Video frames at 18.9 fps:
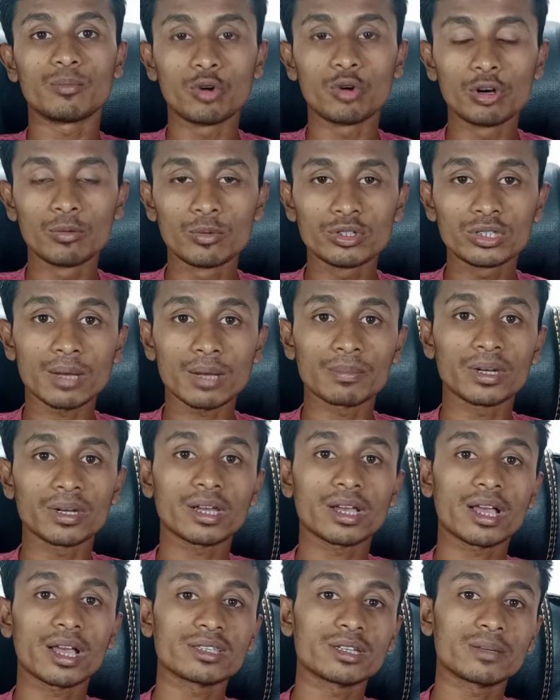বলবো যে আপনারা
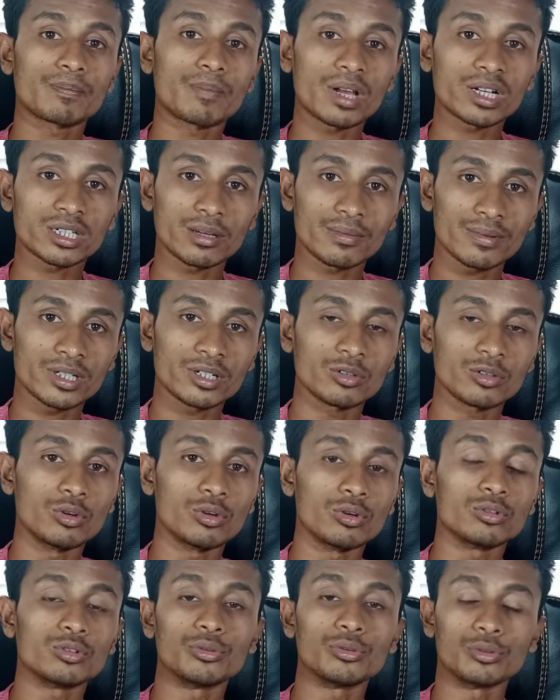কাজের পাশাপাশি
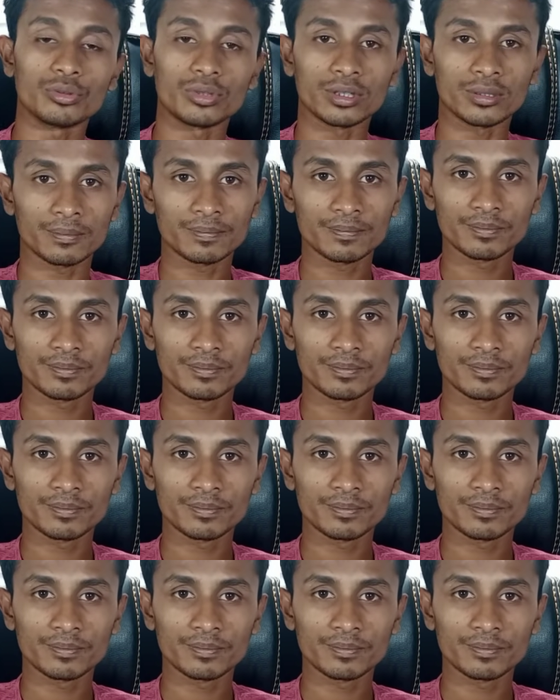করুন শুরুতে